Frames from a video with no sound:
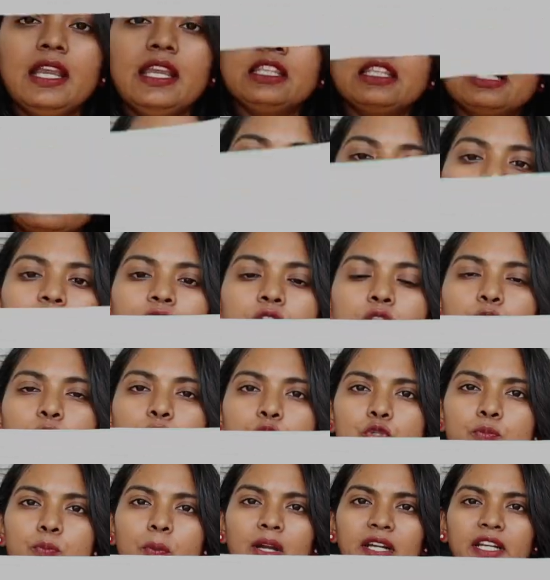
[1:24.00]
இது நம்ம வந்து
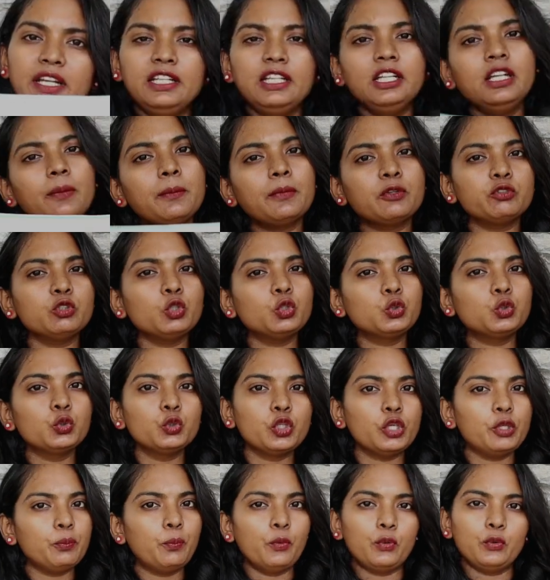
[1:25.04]
யூஸ் பண்ணிட்டு நம்ம வந்து
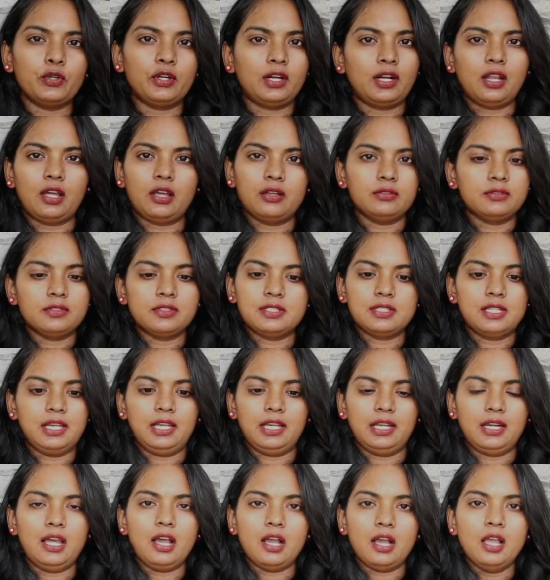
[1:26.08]
தூக்கி போட்டுடலாம்
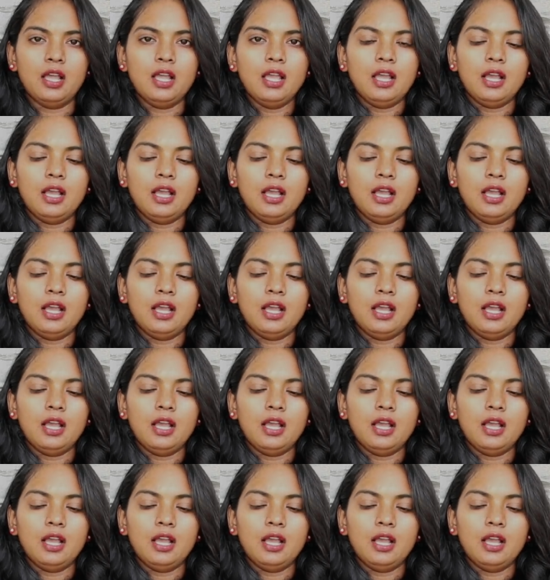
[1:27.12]
சரிங்களா